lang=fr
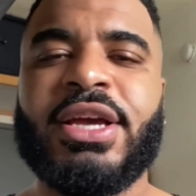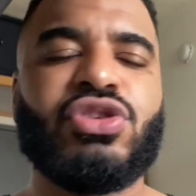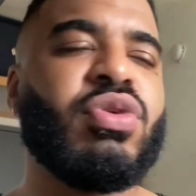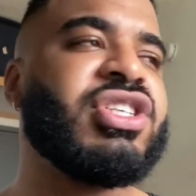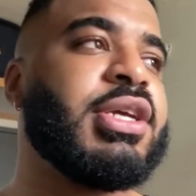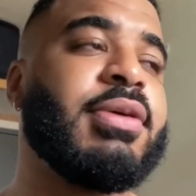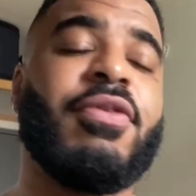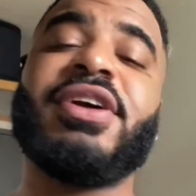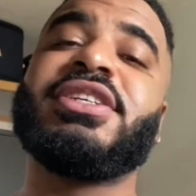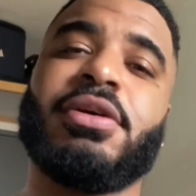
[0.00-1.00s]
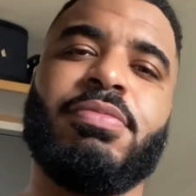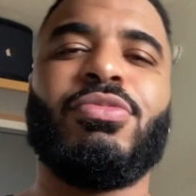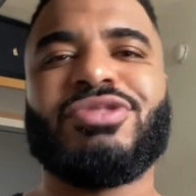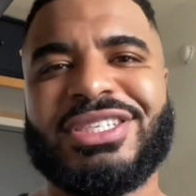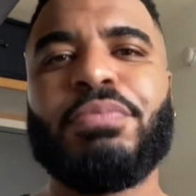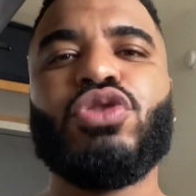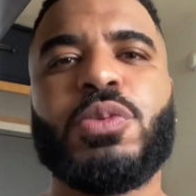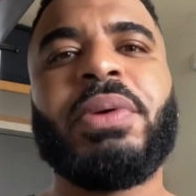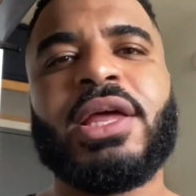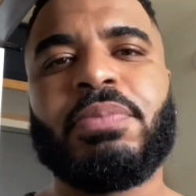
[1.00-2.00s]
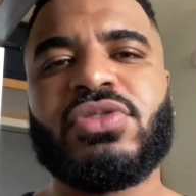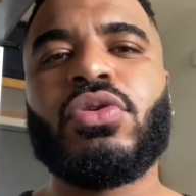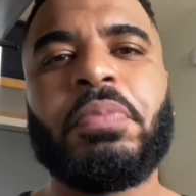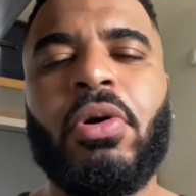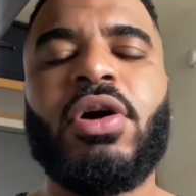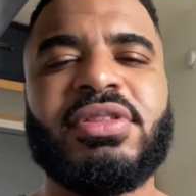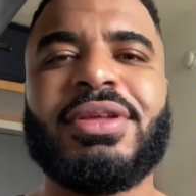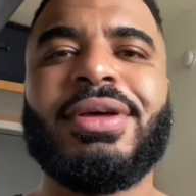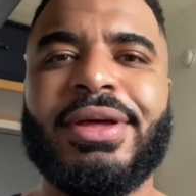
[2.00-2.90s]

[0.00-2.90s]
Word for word: Soit j'ai, on va dire, c'est plus perdre parce que prendre,